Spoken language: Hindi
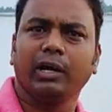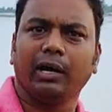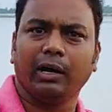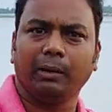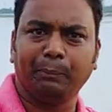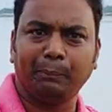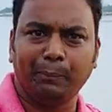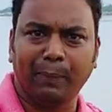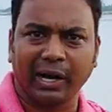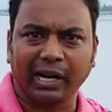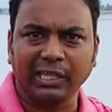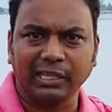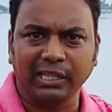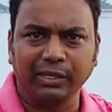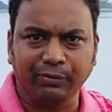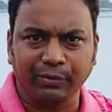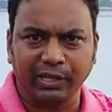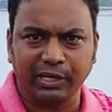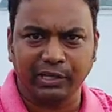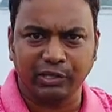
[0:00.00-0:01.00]

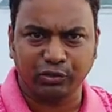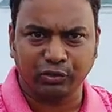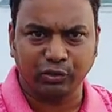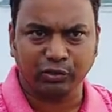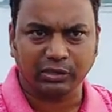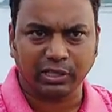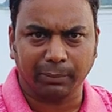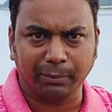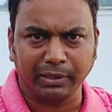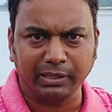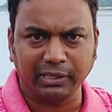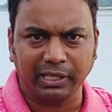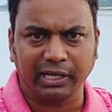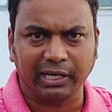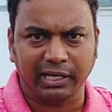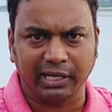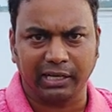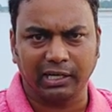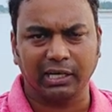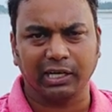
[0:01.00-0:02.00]
पारादीप है जो
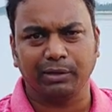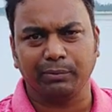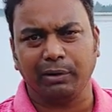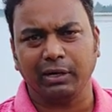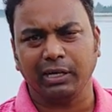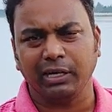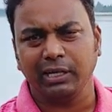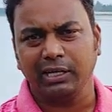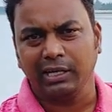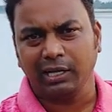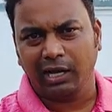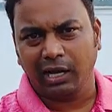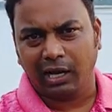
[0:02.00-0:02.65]
समंदर है लगभग